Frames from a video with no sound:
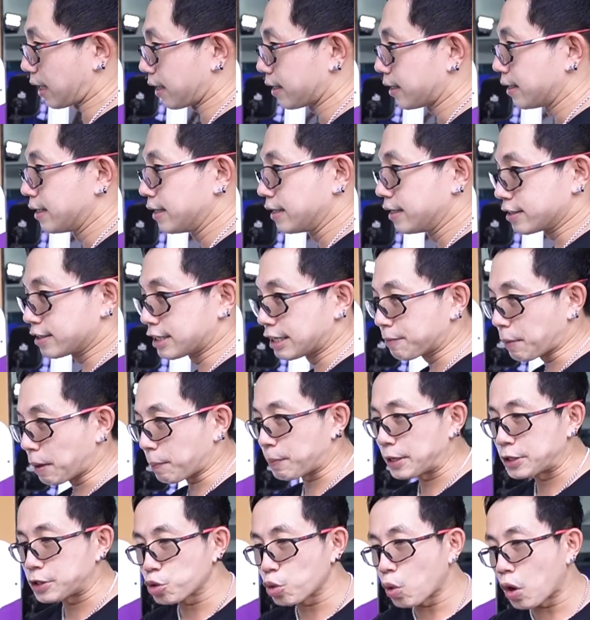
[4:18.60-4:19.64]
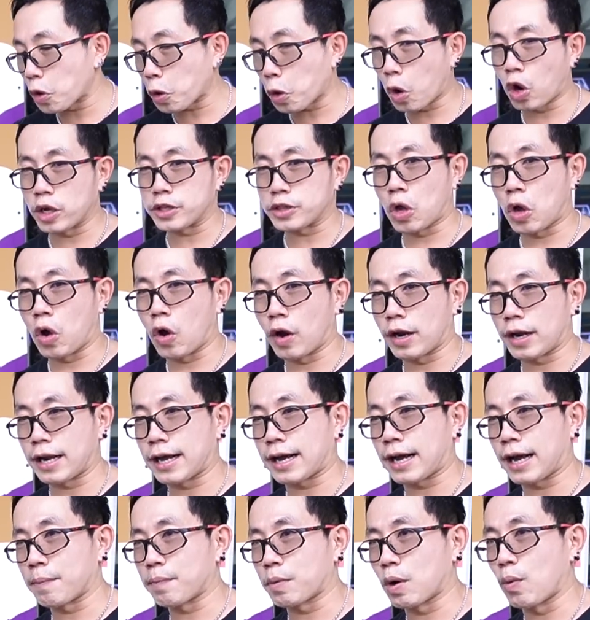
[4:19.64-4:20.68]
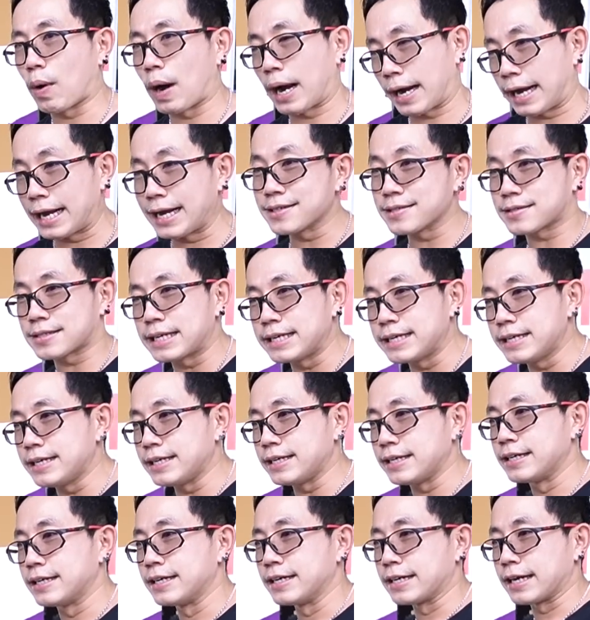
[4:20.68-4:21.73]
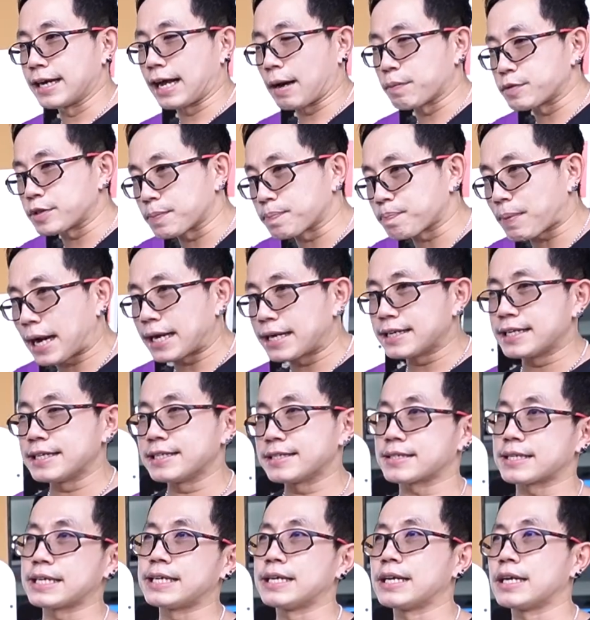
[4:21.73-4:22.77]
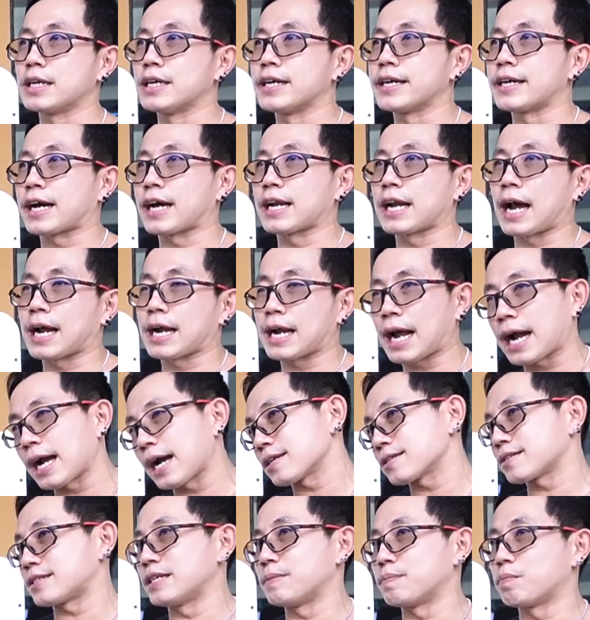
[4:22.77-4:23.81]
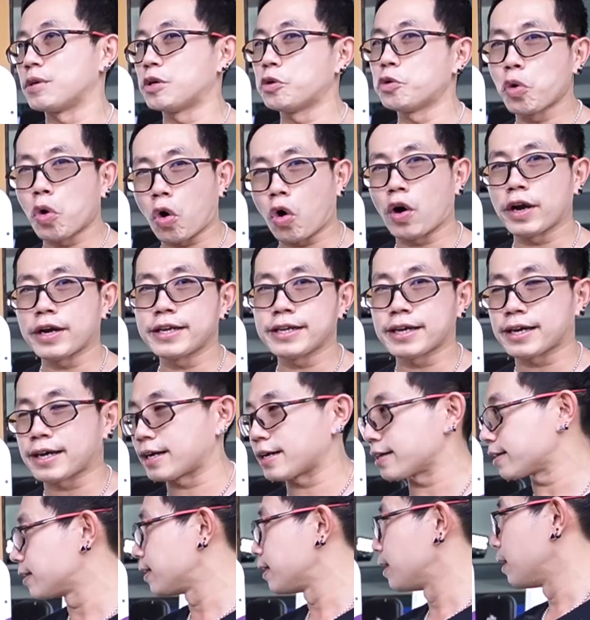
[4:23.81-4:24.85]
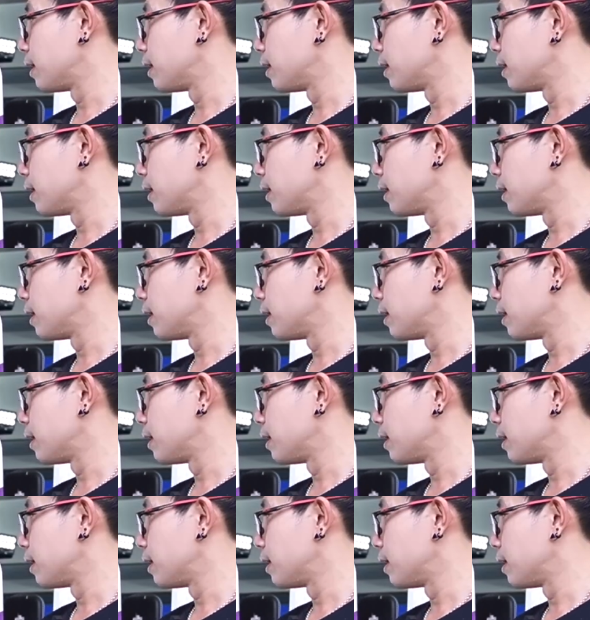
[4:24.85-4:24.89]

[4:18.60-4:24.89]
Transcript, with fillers: นะ ซึ่งมันเป็นช่วงรอยต่อนะครับระหว่าง AC นะครับจะไป DC เลยขนาด 50 หรือ100เนี่ยฮะ